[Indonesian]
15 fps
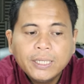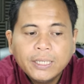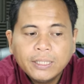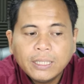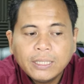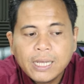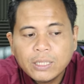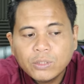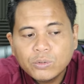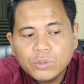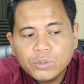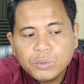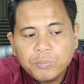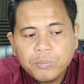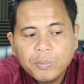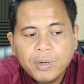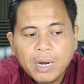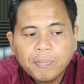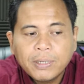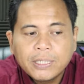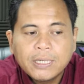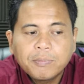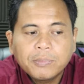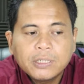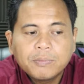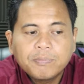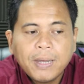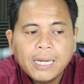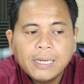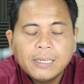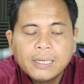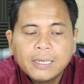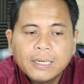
Kita tinggal tunggu beberapa jam ke depan,